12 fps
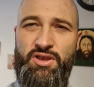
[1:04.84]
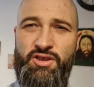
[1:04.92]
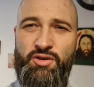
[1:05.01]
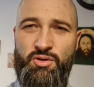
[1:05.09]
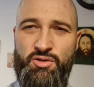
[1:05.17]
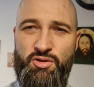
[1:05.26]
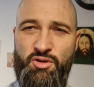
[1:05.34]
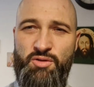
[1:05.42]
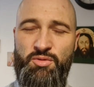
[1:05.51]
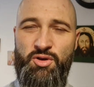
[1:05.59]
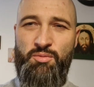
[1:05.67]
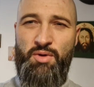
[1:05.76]
z
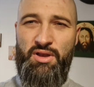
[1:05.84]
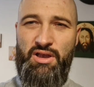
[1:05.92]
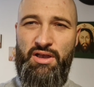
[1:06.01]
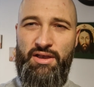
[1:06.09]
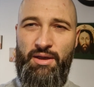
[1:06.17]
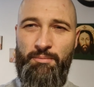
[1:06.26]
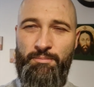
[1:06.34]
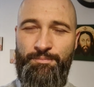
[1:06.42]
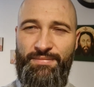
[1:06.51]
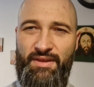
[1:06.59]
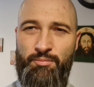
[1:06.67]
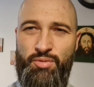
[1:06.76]
Jerozolimy do Betlejem,
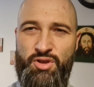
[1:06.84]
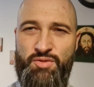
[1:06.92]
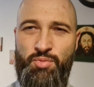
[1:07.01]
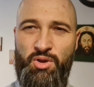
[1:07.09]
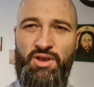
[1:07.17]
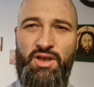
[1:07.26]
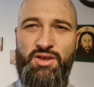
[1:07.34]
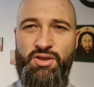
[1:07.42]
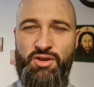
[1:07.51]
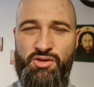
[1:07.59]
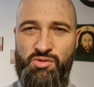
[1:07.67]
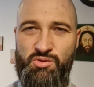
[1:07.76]
by spotkać
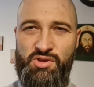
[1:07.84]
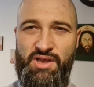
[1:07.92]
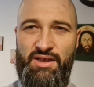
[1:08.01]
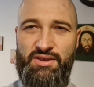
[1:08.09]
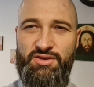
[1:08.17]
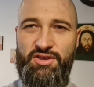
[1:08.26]
Chrystusa,